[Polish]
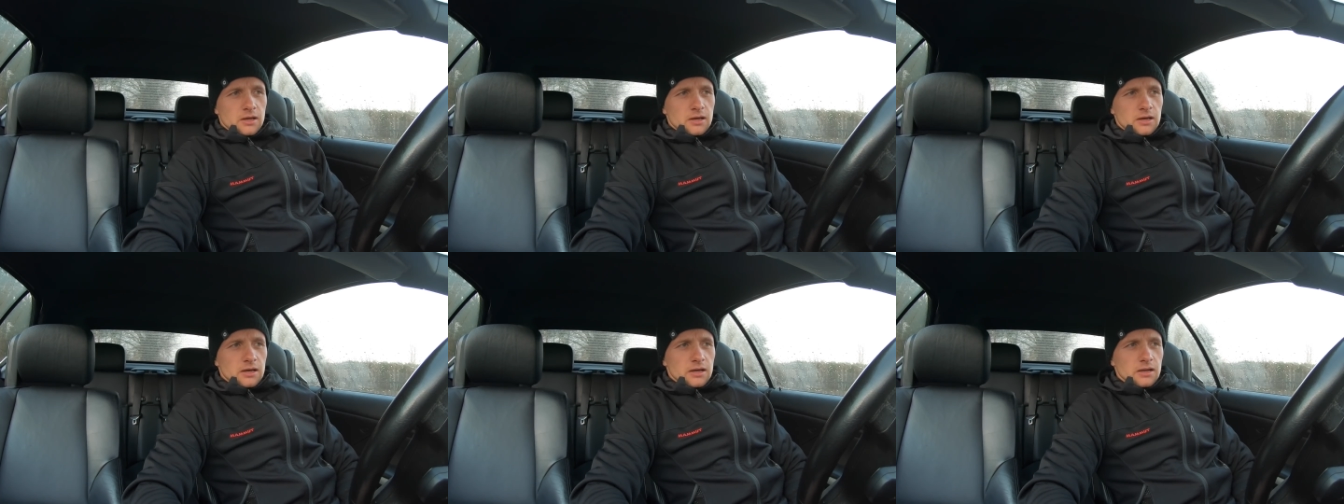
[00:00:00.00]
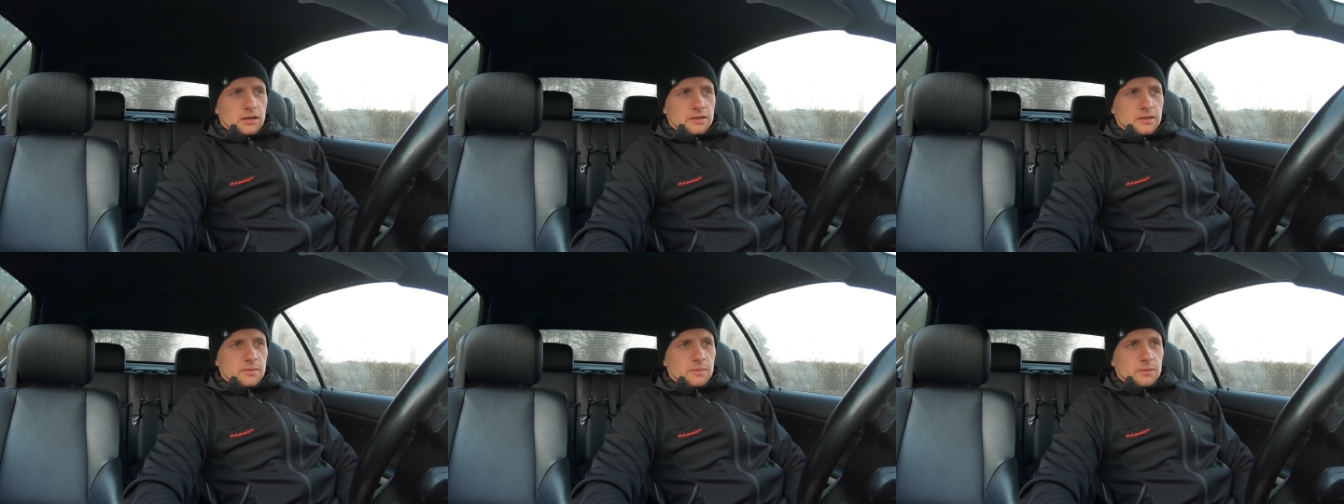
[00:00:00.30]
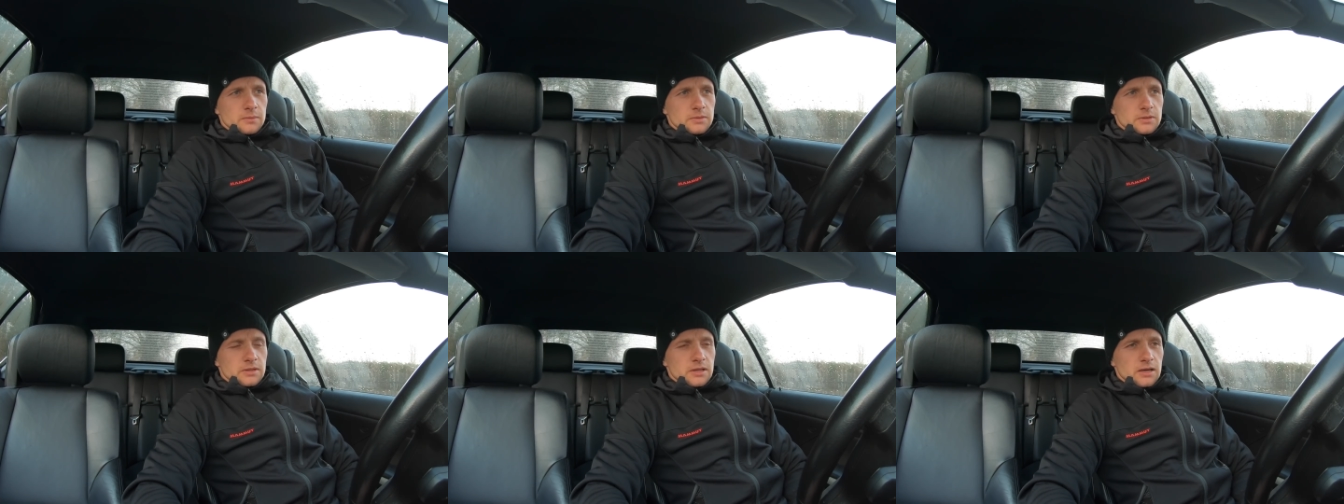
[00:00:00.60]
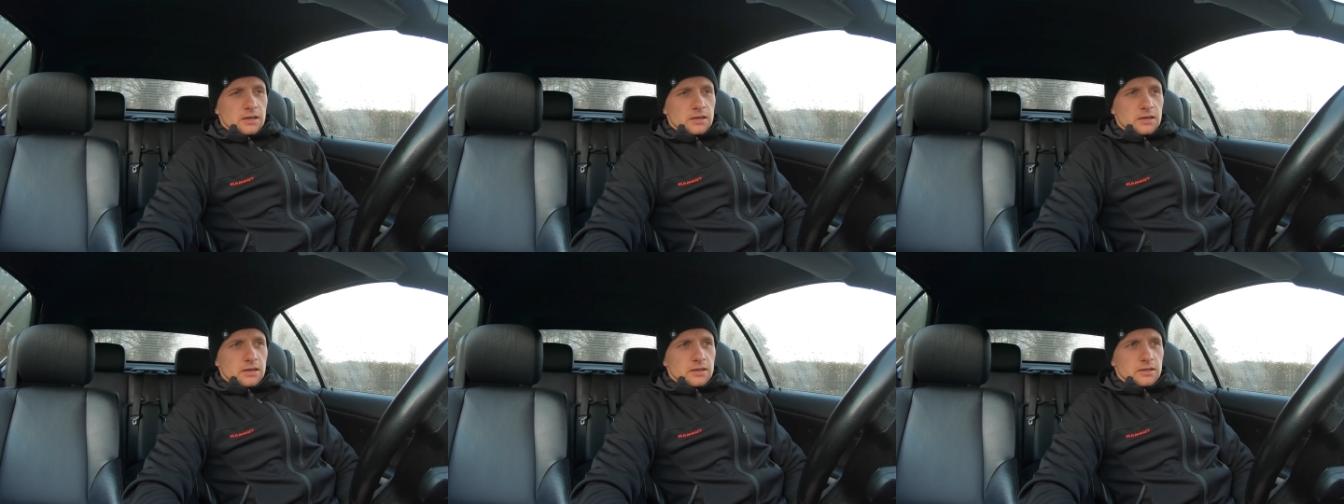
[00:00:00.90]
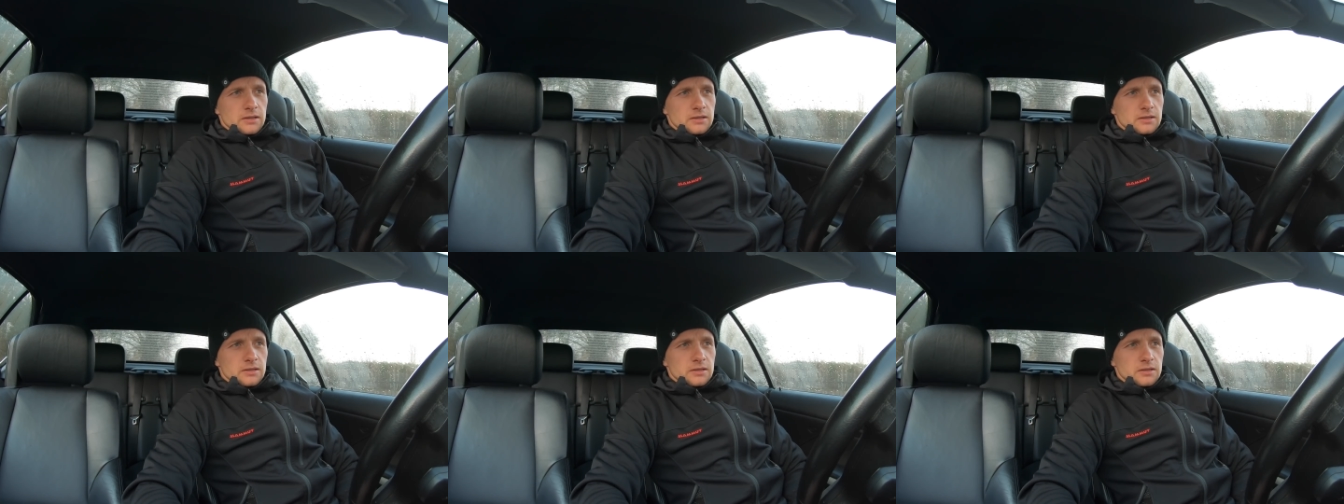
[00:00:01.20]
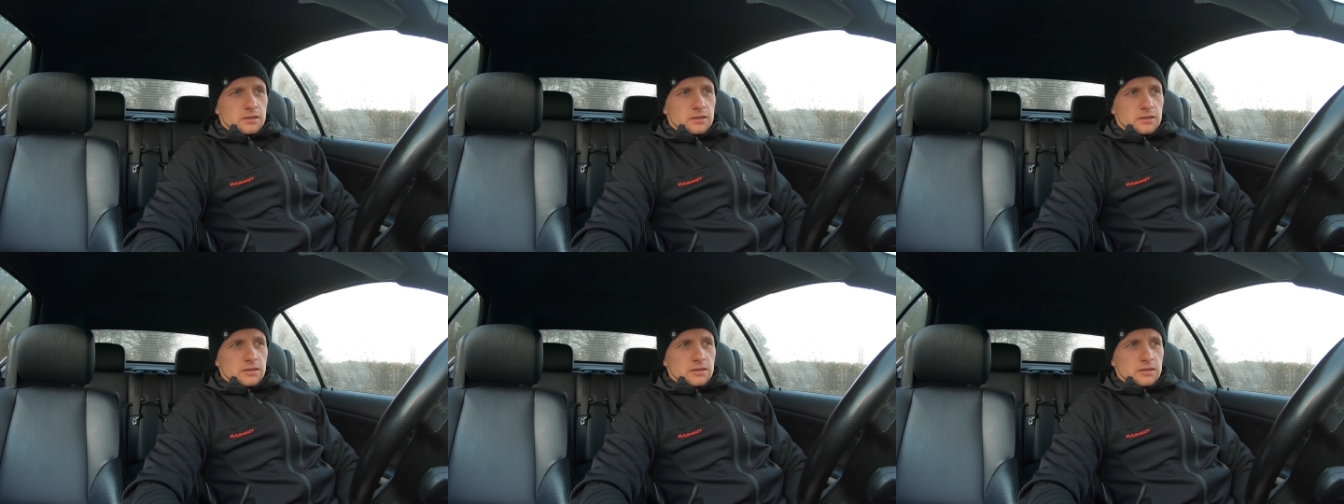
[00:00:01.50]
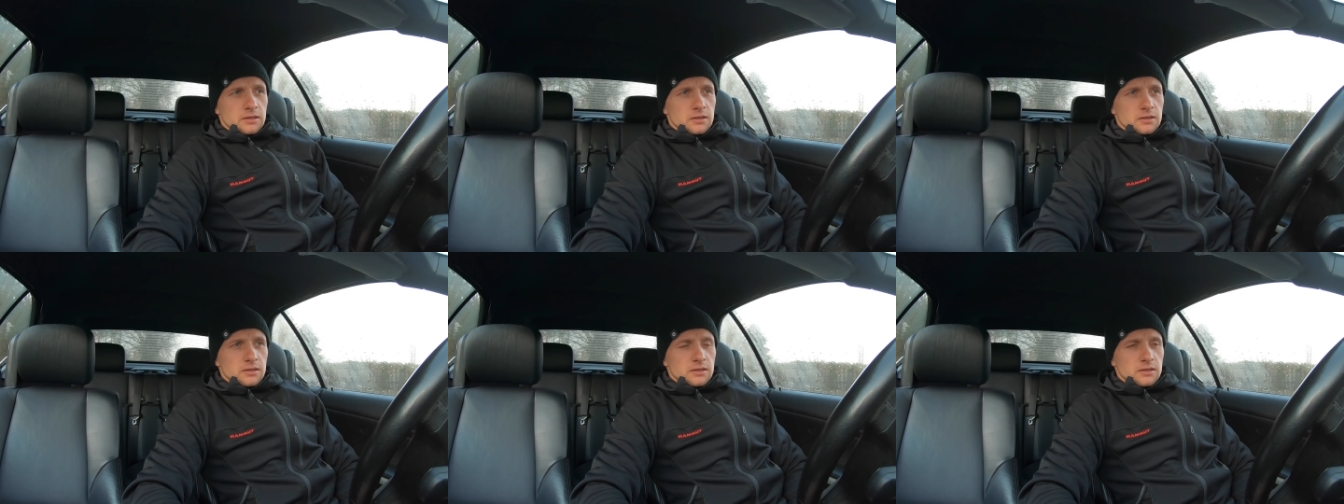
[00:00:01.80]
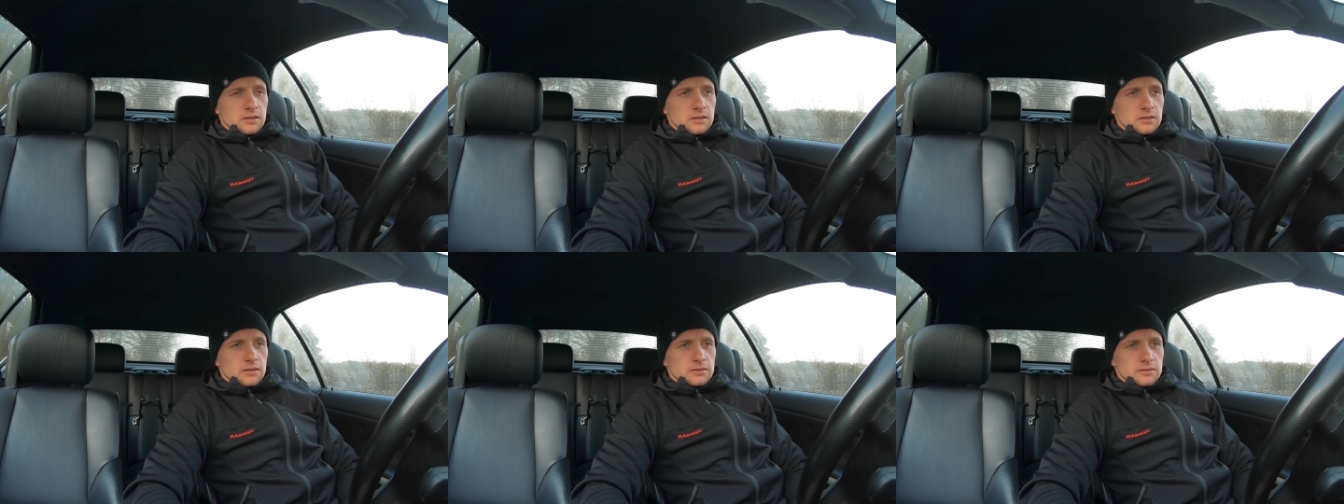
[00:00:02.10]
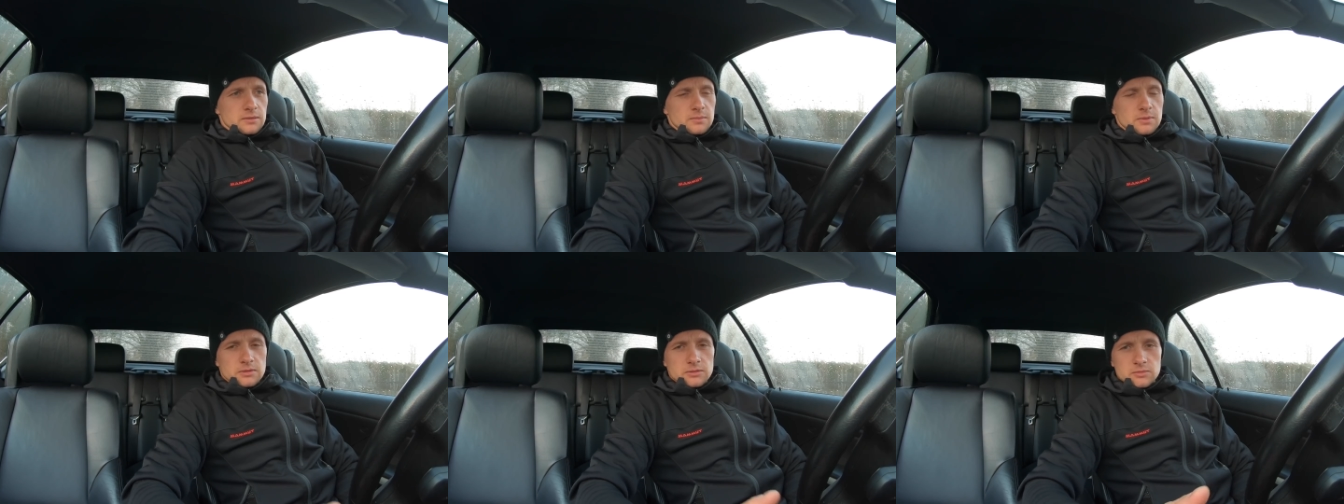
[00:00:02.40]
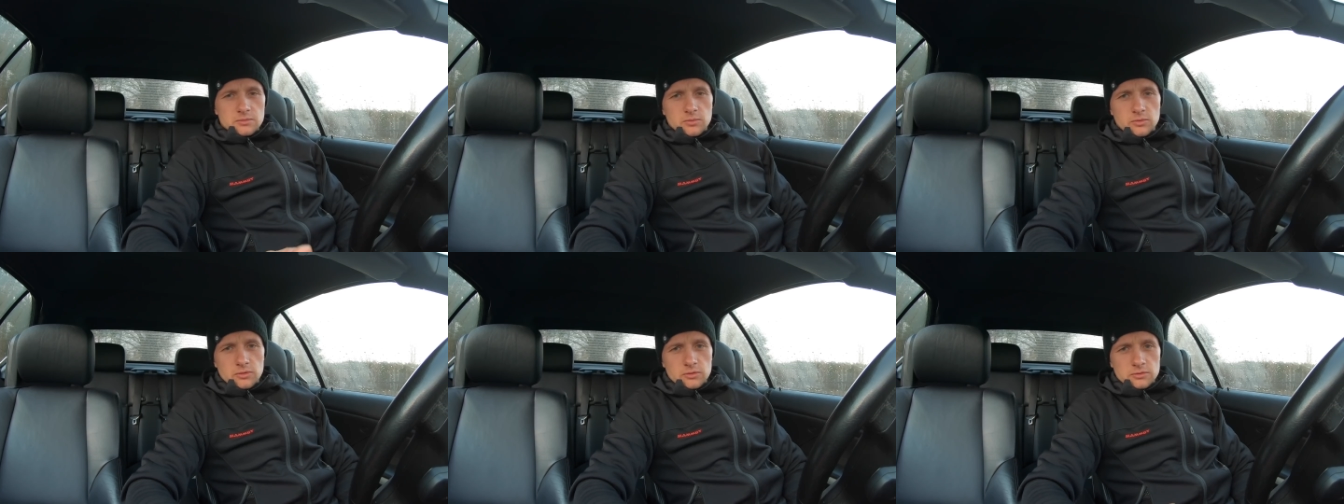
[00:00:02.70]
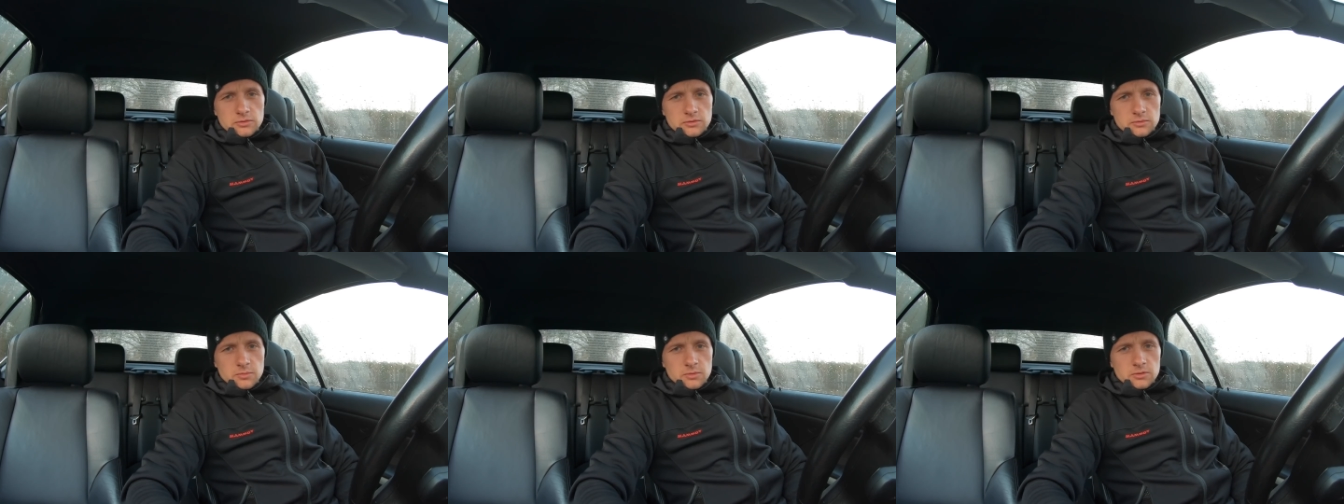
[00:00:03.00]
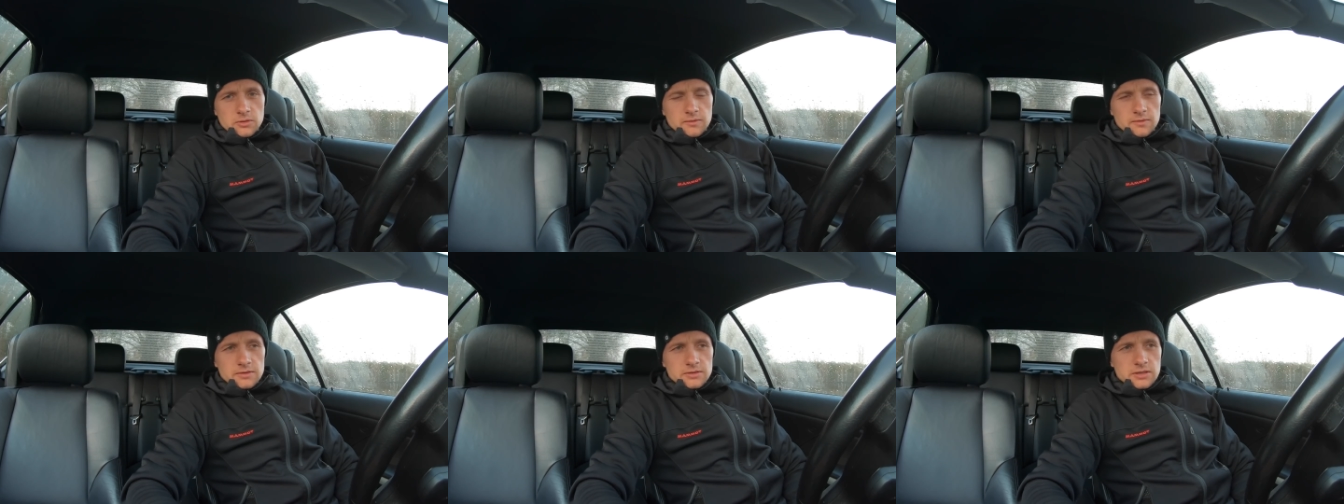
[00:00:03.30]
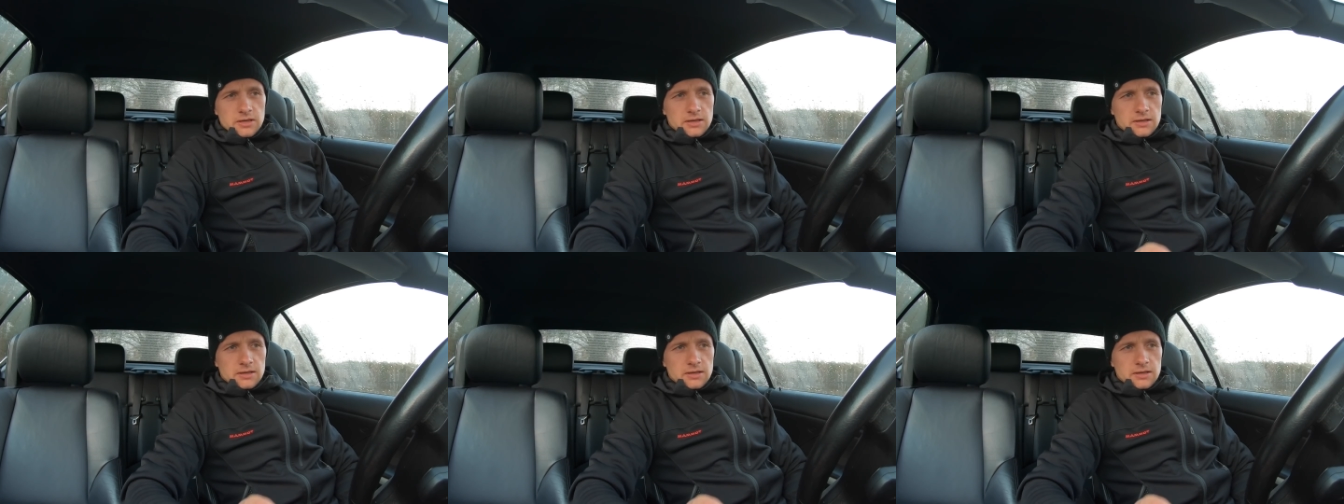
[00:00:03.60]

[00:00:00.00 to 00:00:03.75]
ale nie mam tych nagrań i nie za bardzo było co zmontować,